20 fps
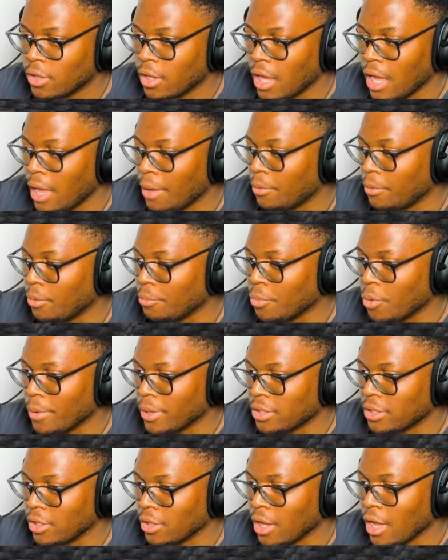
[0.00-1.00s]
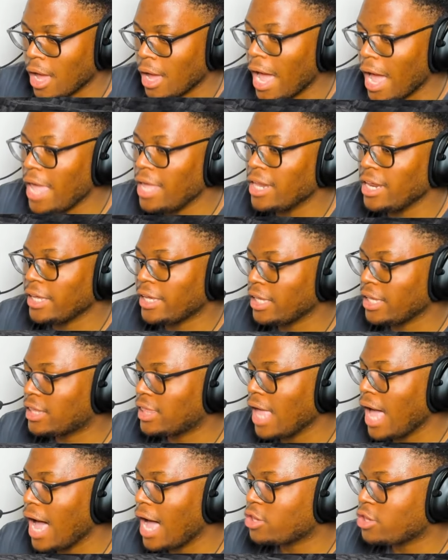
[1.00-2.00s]
Eh, oh, mo Matteo... Hai
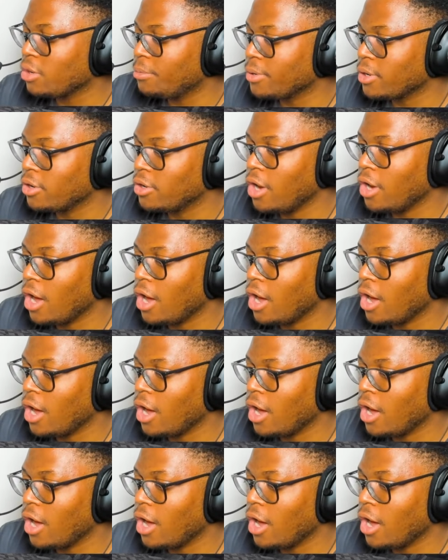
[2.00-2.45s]
rechittato, bro!